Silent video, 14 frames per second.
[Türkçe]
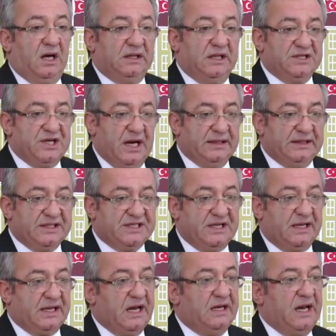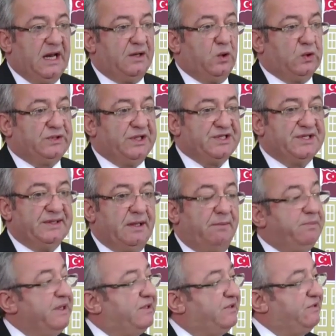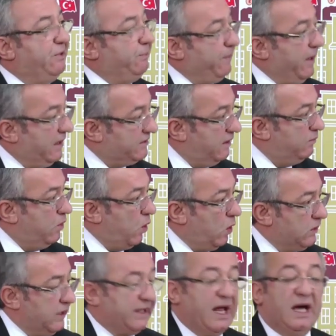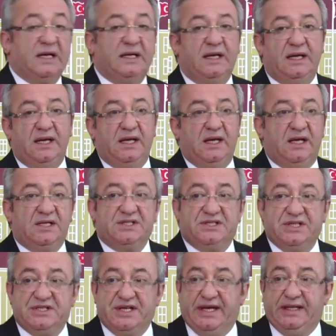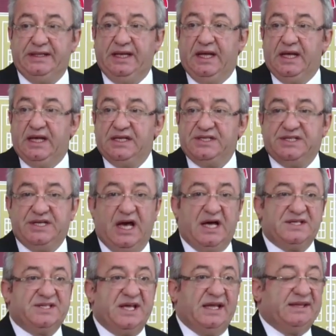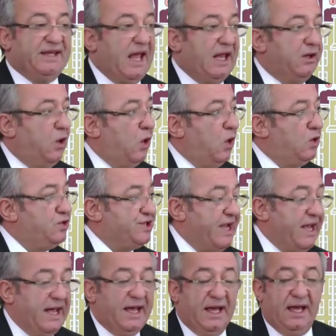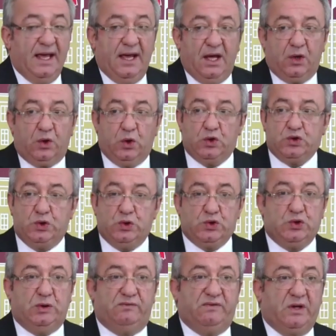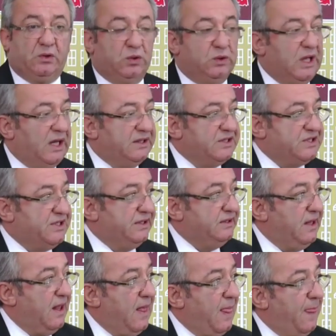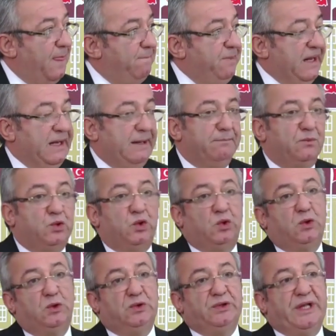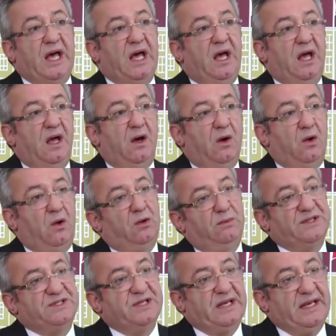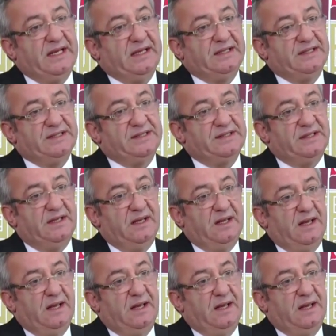alacağınız kararlar noktasında bir tıp adamı olarak sizin siyasetten önce gözünüzün ve kulağınızın bilim kurulunda olması gerekir.